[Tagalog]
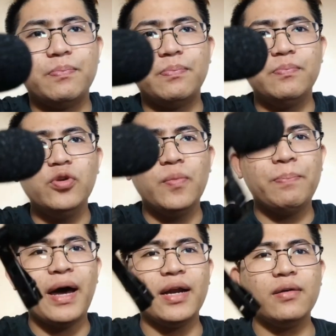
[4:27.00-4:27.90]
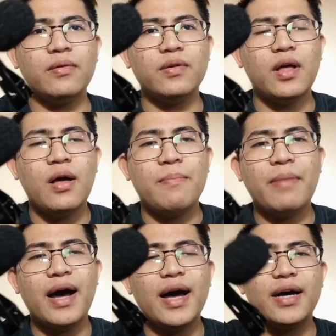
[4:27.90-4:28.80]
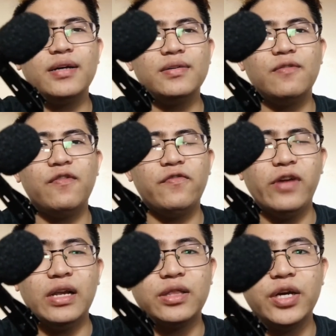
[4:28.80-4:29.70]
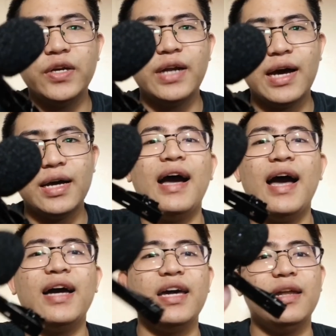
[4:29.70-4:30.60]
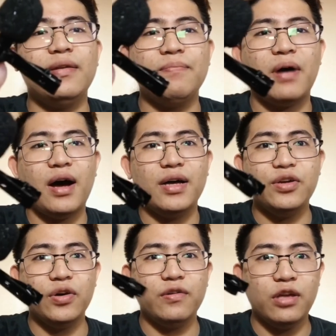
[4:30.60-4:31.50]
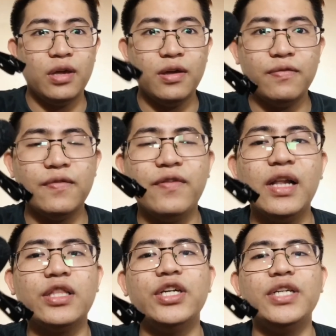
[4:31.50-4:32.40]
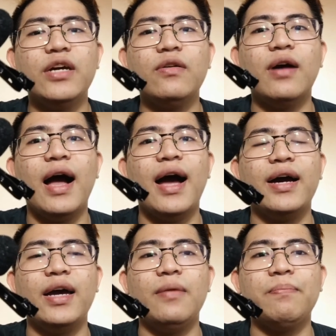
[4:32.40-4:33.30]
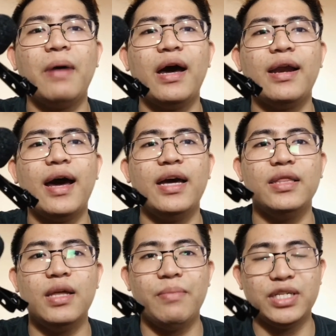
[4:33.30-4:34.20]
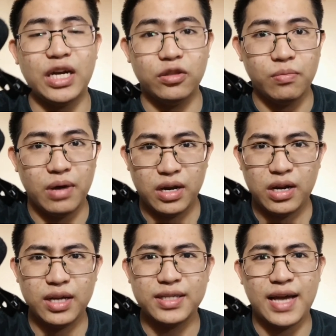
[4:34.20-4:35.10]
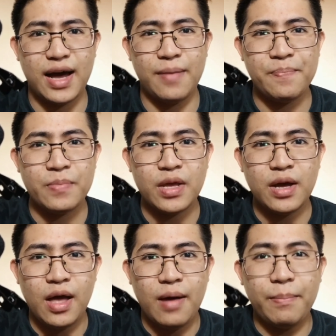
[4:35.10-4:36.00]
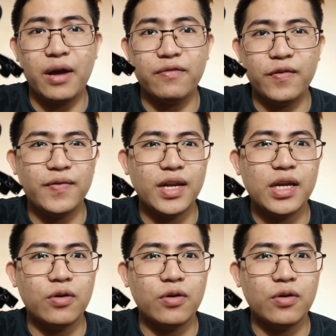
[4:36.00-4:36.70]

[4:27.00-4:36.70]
yung parang mag-filter na hangin ba, yon i-filter niya yung hangin para hindi masyadong marinig sa pag-video